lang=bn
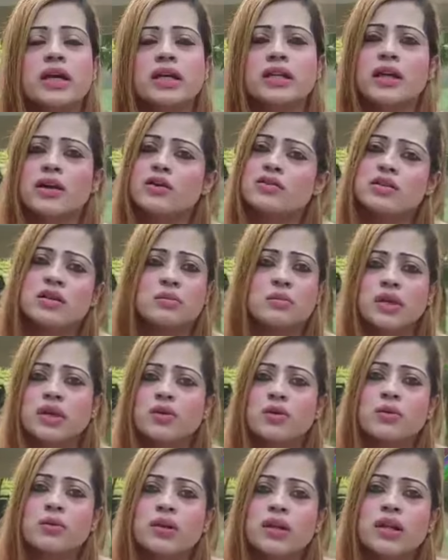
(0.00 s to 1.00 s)
মেয়ে দেওয়া যায় বিয়ে
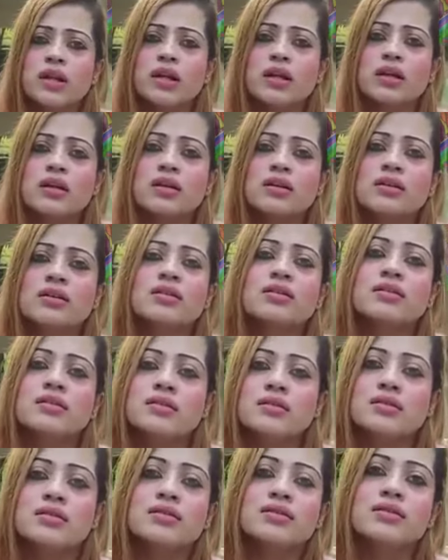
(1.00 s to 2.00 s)
করবেন না
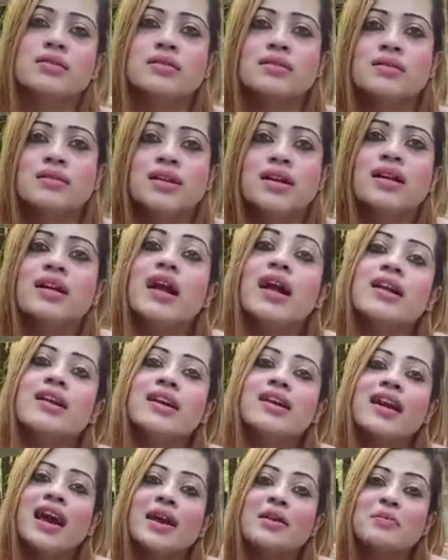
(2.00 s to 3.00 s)

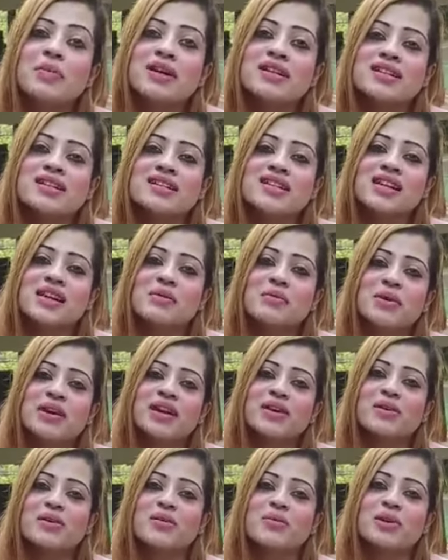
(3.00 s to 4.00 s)
নাইনটি ছেলে
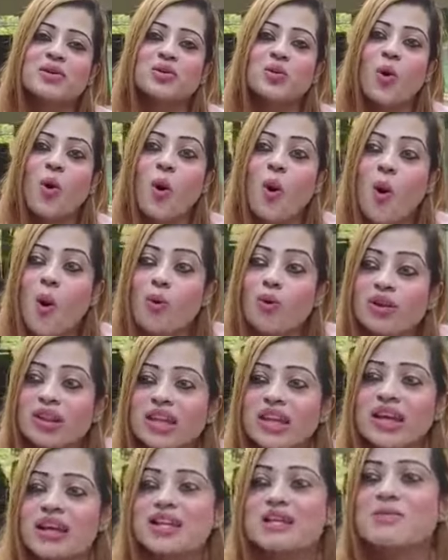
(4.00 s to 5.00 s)
বিয়ে করবে দৌড়
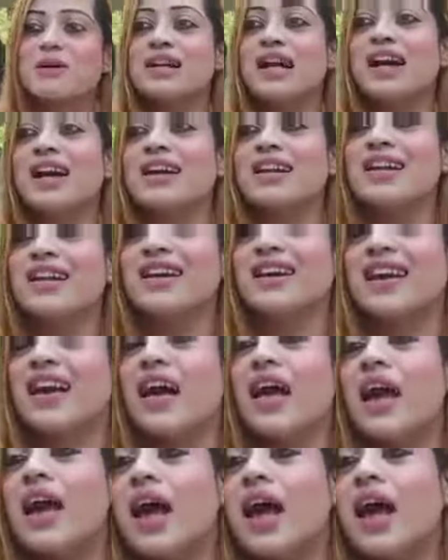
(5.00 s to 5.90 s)
দিয়ে আসবে টাকা রেখে